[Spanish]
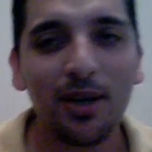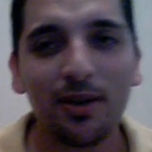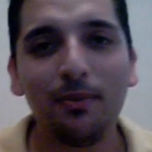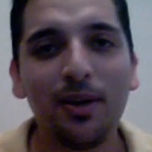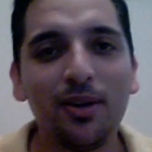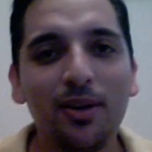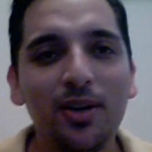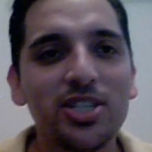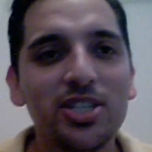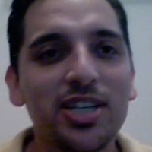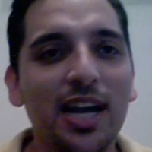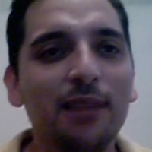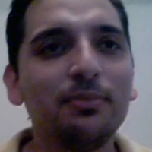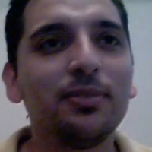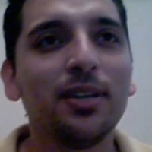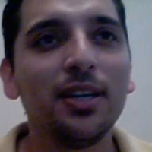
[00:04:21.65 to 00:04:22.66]
el Romero de
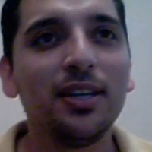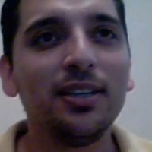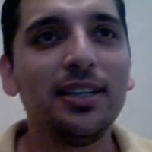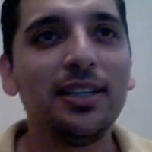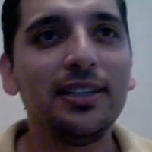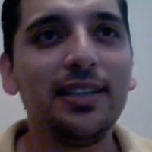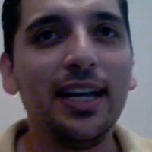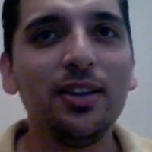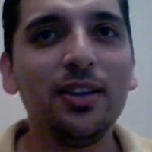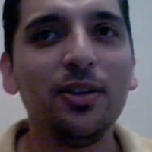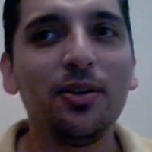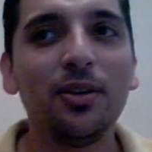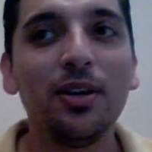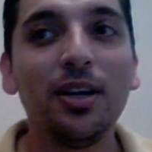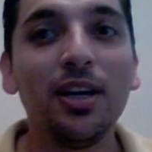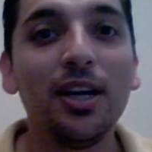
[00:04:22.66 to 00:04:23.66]
Cham
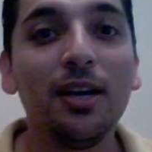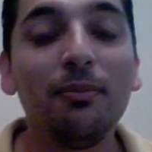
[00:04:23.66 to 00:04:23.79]
diciendo,